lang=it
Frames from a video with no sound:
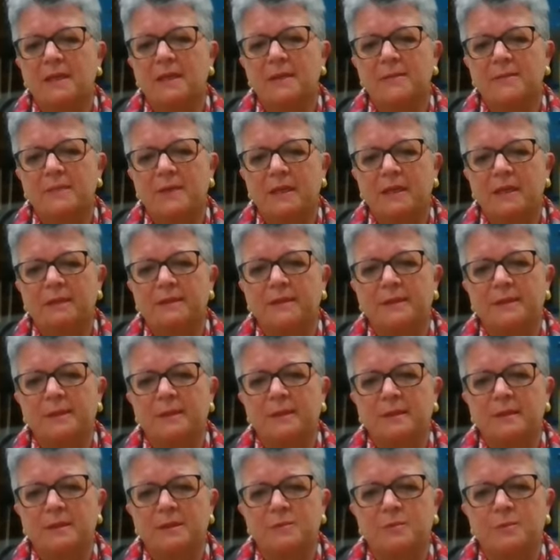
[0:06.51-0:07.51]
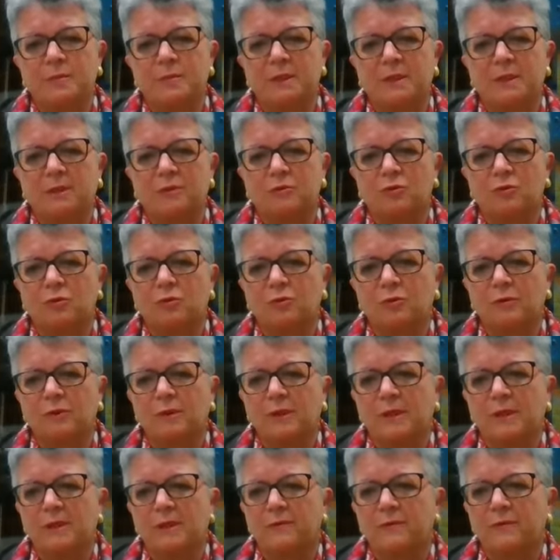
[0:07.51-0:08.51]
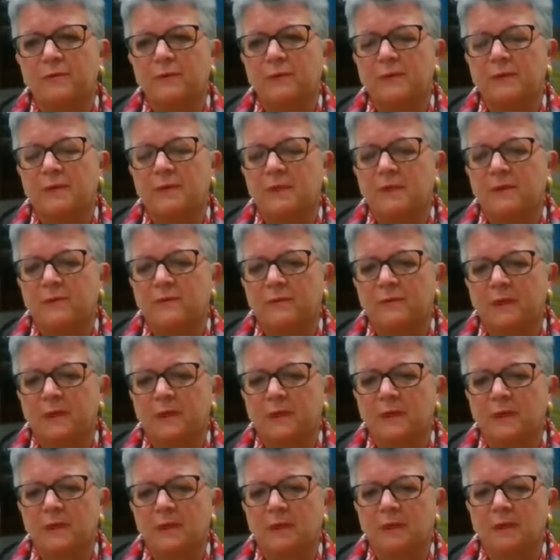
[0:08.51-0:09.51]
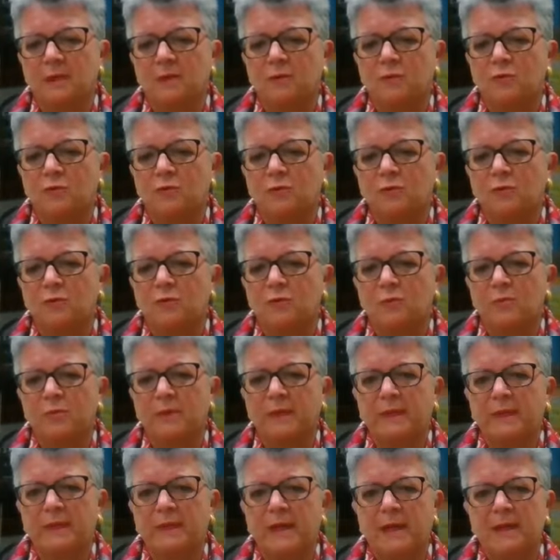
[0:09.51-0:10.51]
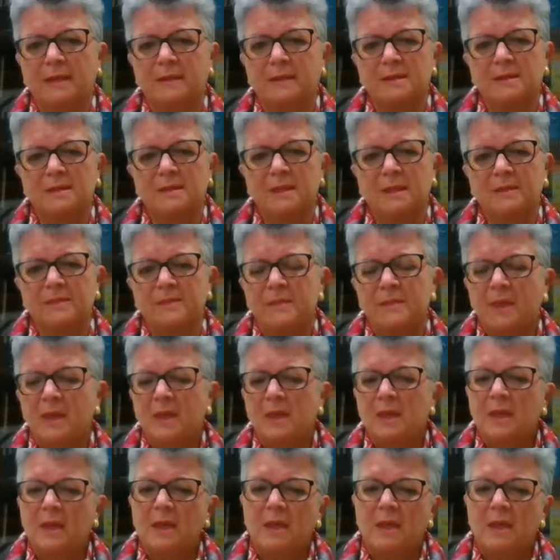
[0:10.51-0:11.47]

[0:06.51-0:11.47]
alle malattie respiratorie infettive e alle loro complicanze.